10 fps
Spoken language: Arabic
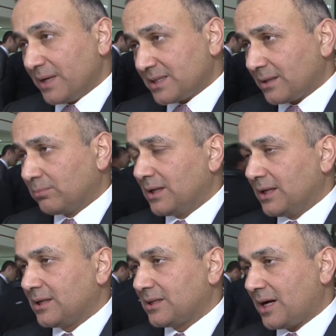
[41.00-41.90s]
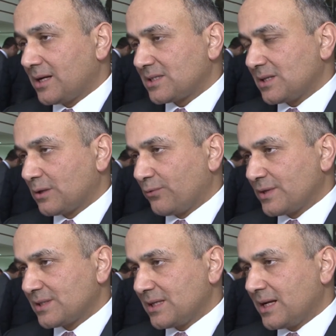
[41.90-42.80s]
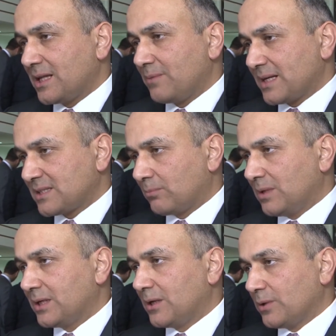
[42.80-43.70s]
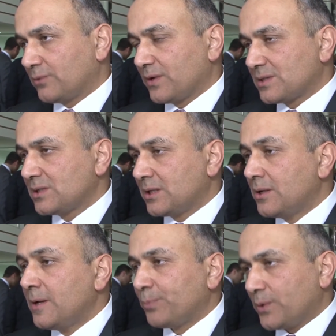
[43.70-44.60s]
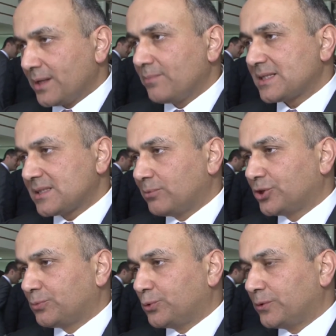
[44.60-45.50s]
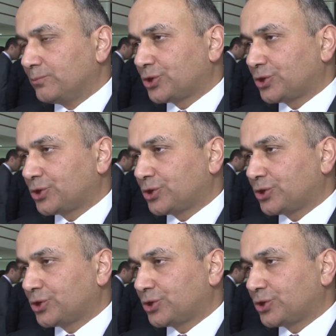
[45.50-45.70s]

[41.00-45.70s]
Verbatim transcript: مكسب لقطاع الاتصالات الفلسطيني هذا مكسب لدوله فلسطين هذا مكسب لجمهور